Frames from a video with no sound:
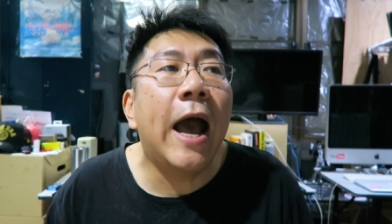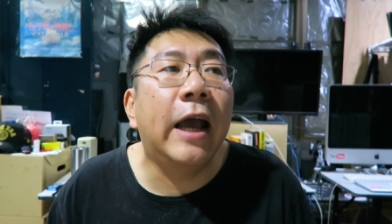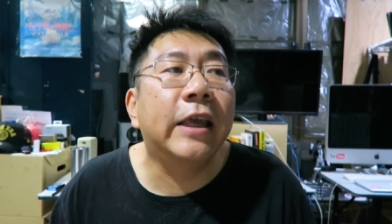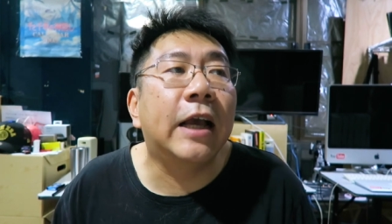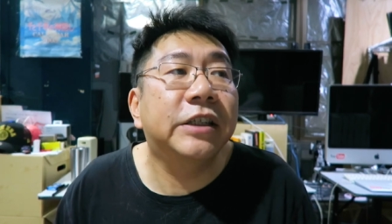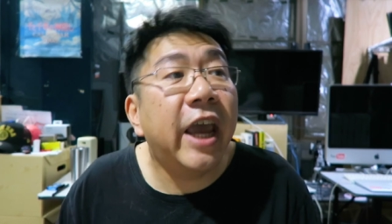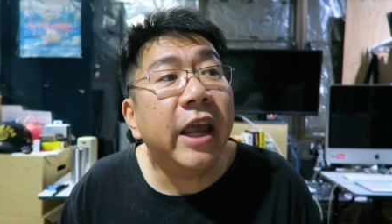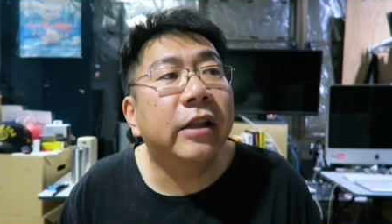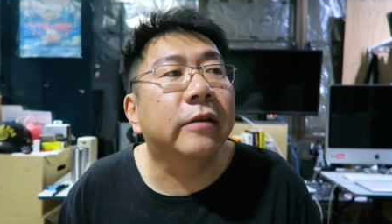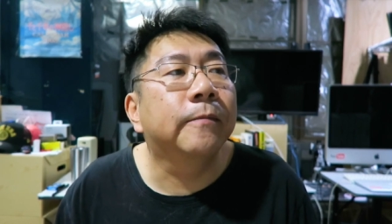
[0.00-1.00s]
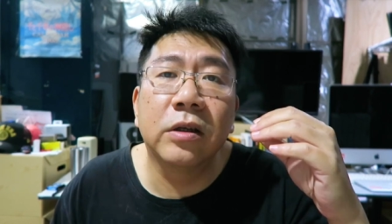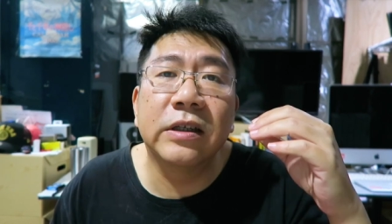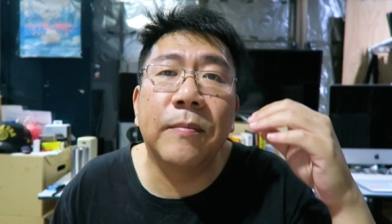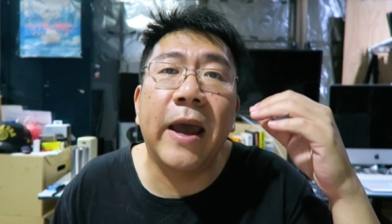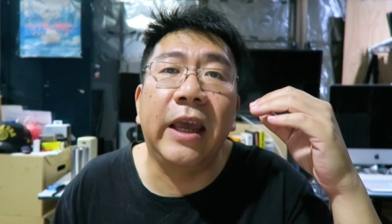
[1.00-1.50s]
ว่าอย่างเช่น
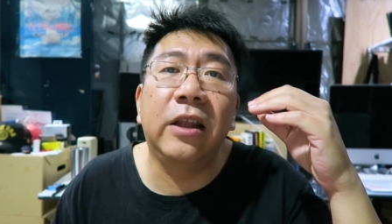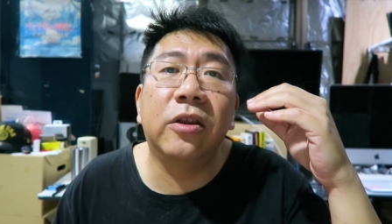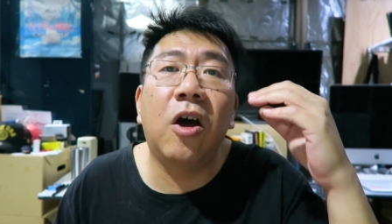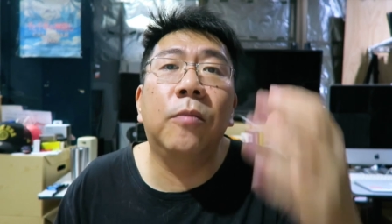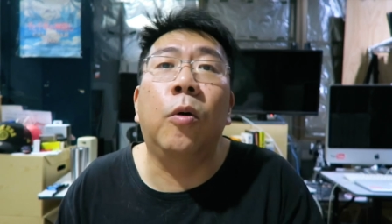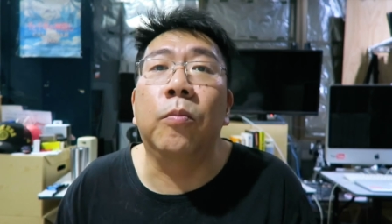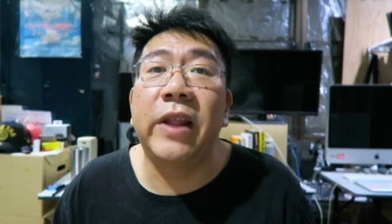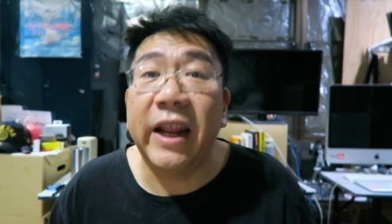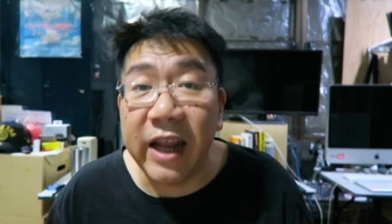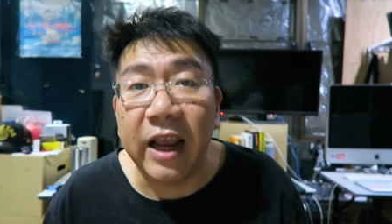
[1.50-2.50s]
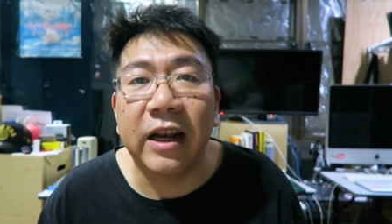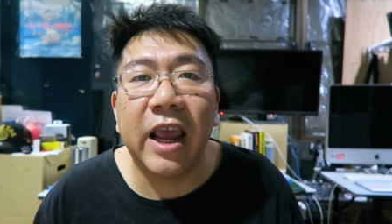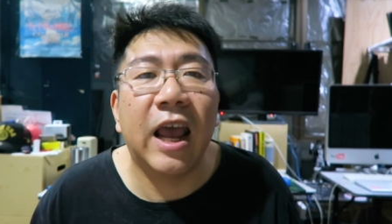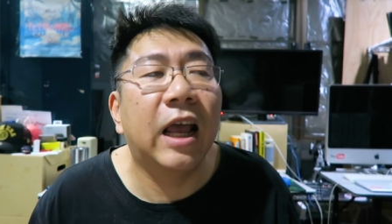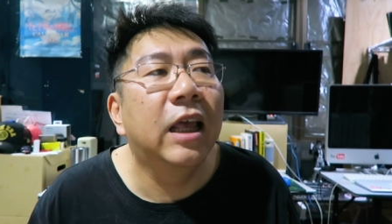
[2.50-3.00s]
สมัยตอนผมเด็กๆ
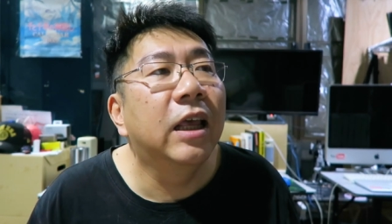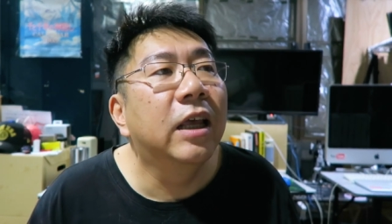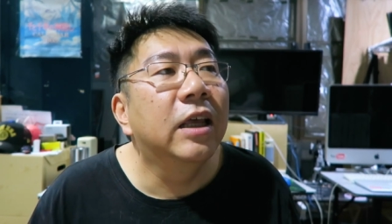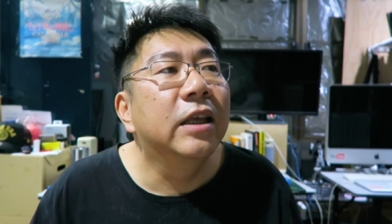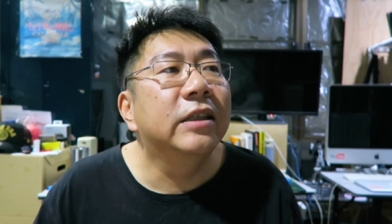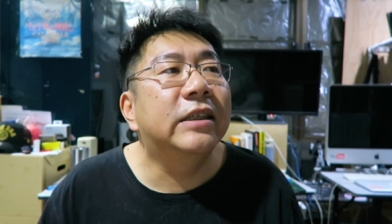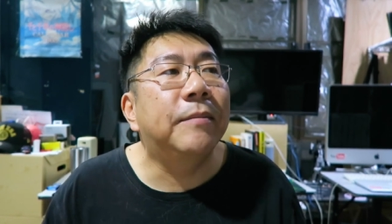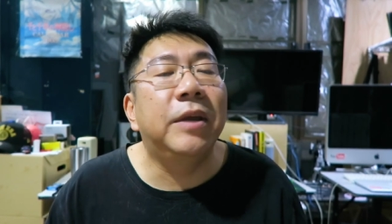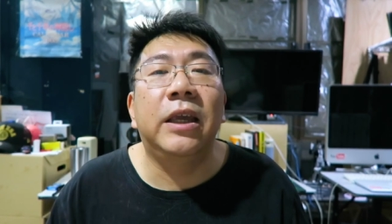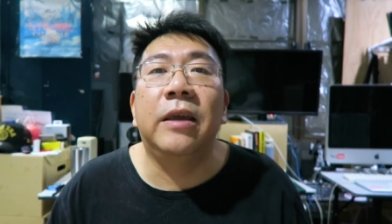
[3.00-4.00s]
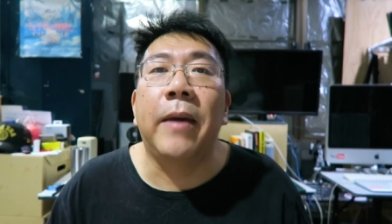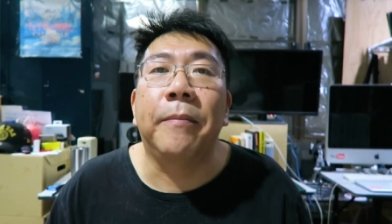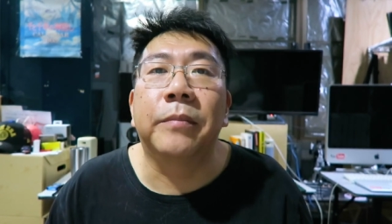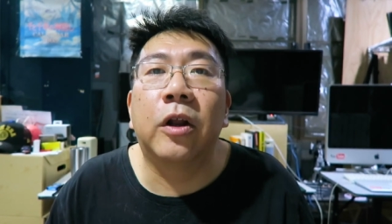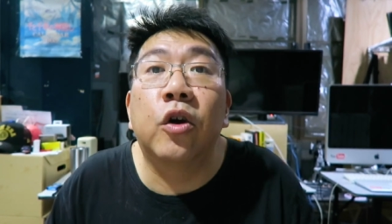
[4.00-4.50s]
เนี่ยจะมีแบ
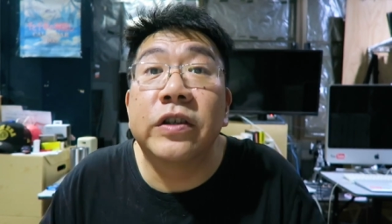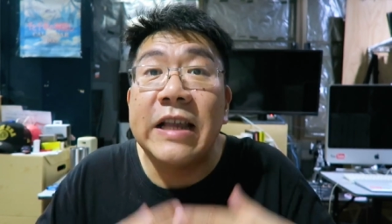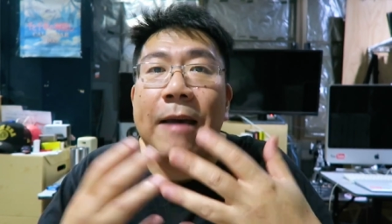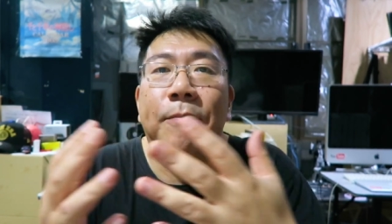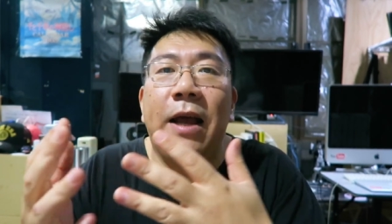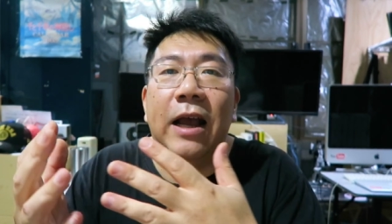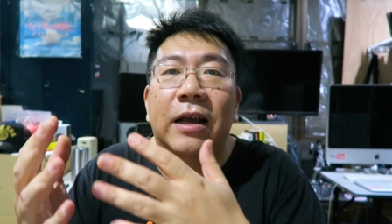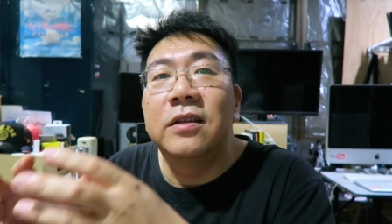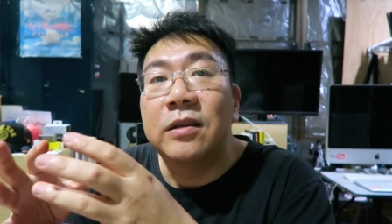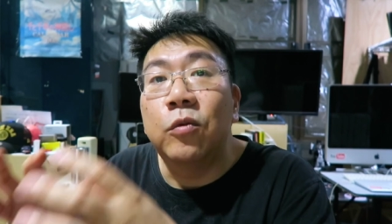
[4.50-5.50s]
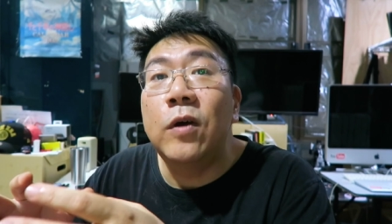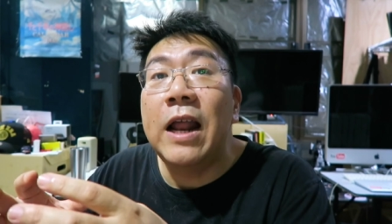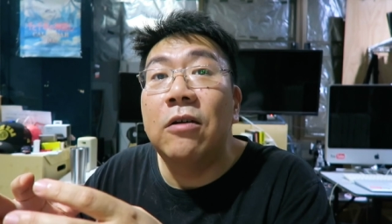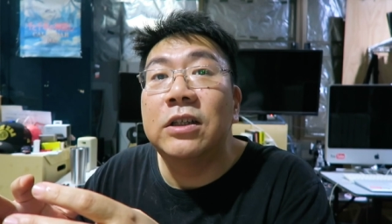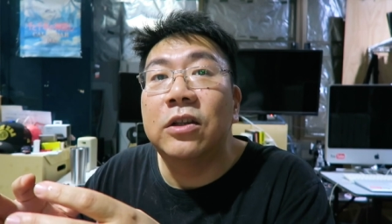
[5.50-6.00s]
บโทรศัพท์สมมุติ
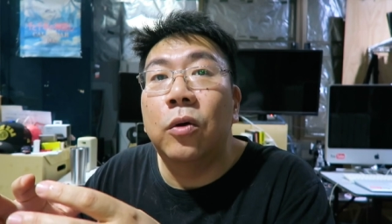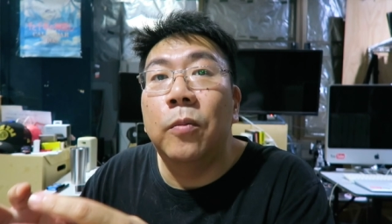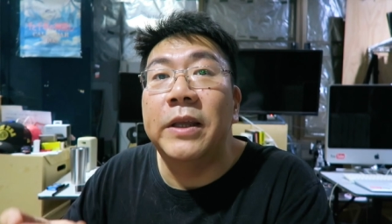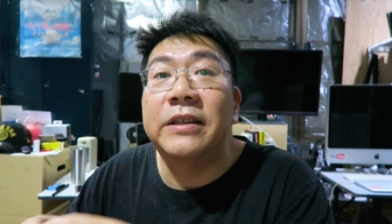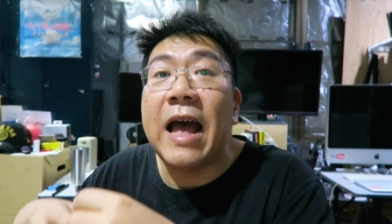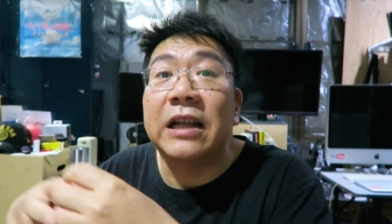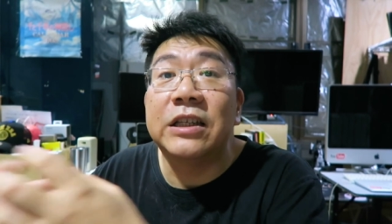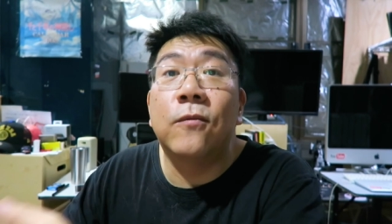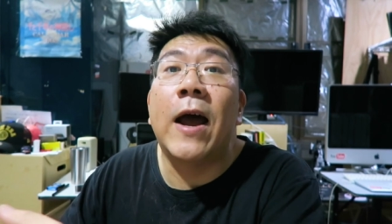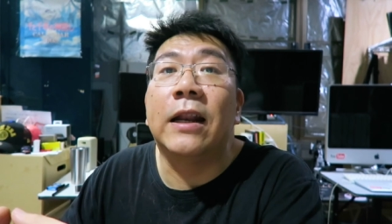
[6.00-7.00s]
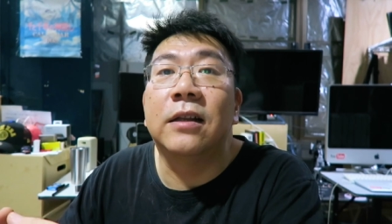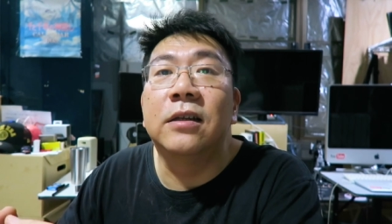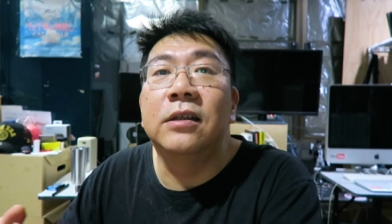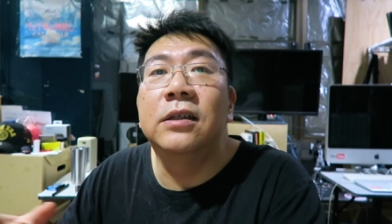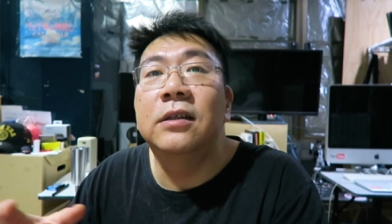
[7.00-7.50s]
ว่าเราจะโทรไปต่างจังหวัด
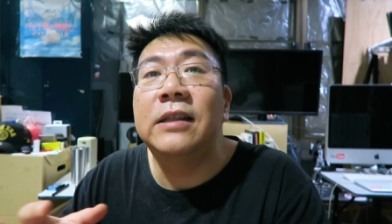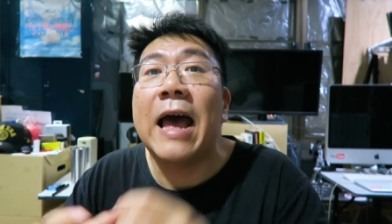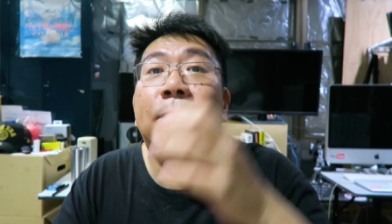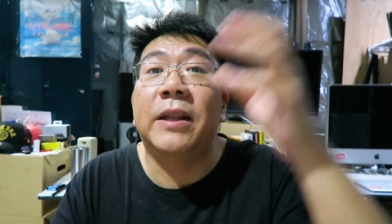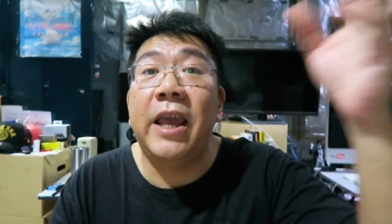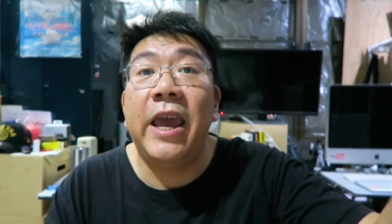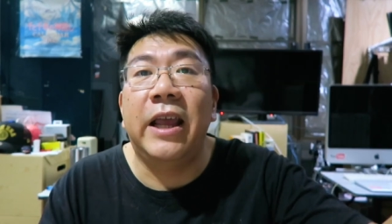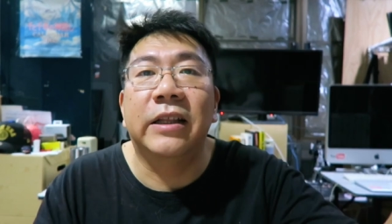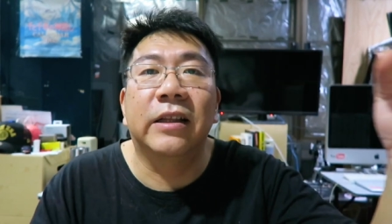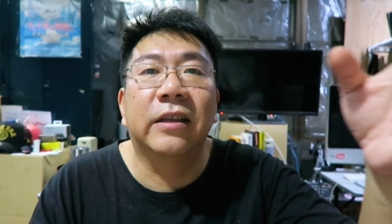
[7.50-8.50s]
หรือต่างประเทศ